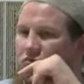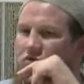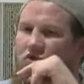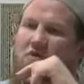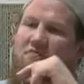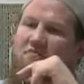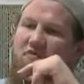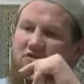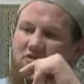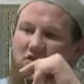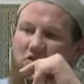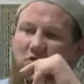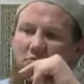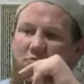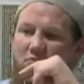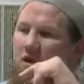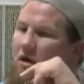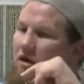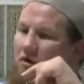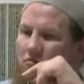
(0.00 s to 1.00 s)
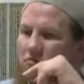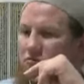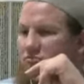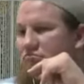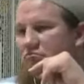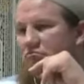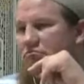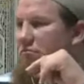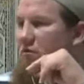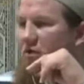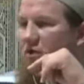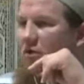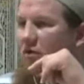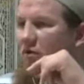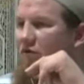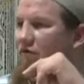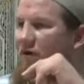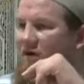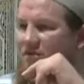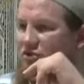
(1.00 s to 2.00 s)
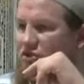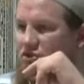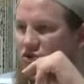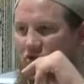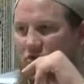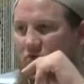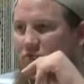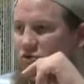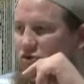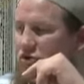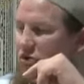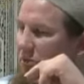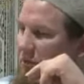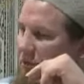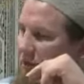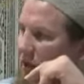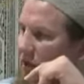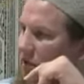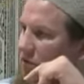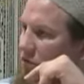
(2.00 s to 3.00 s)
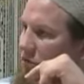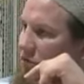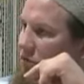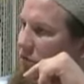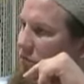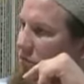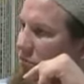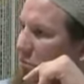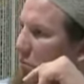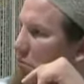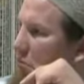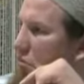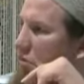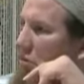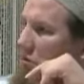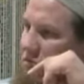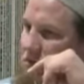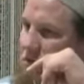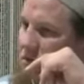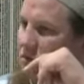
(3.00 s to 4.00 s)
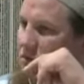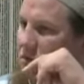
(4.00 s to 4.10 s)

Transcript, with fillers: weil ich einfach gesagt habe, ja, weiß ich nicht, da muss ich nochmal nachgucken. Punkt.